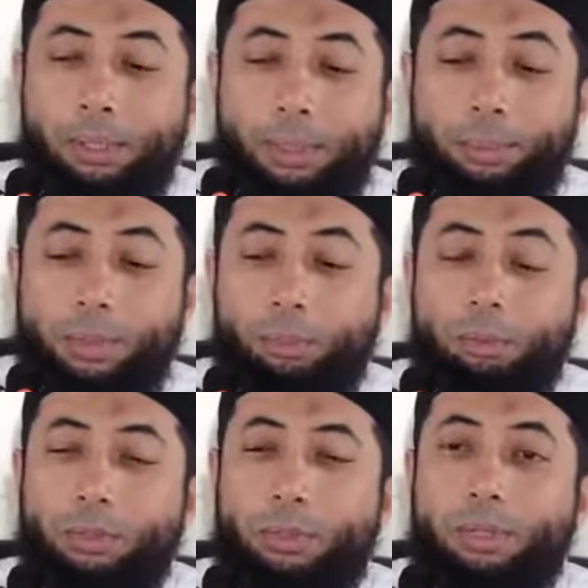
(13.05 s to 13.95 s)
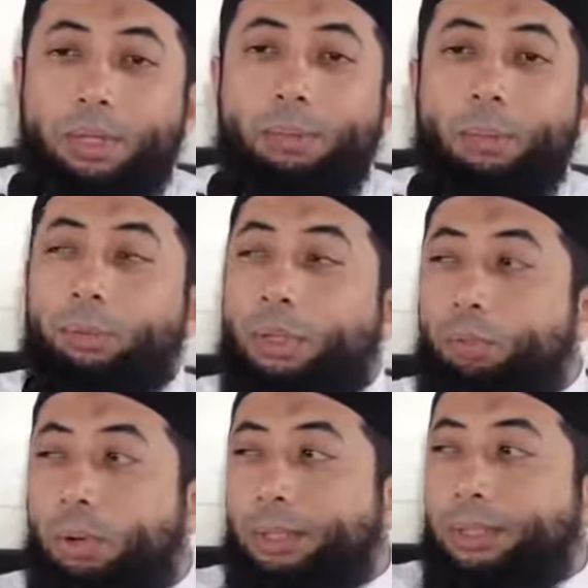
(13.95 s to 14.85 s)
Tapi sebelum masuk Islam dia punya
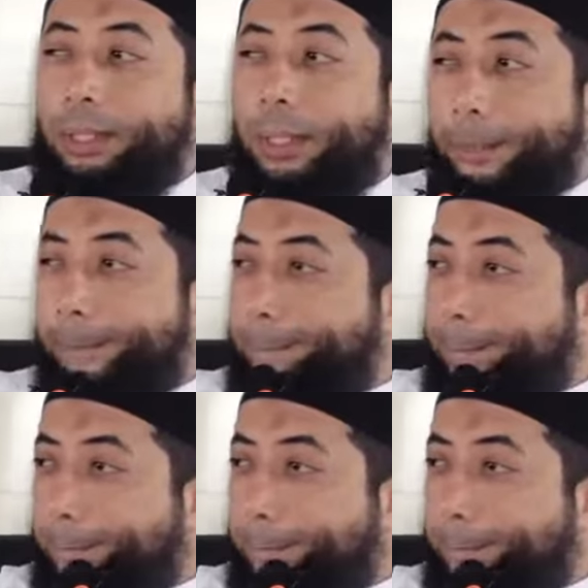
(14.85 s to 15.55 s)
dua pertanyaan.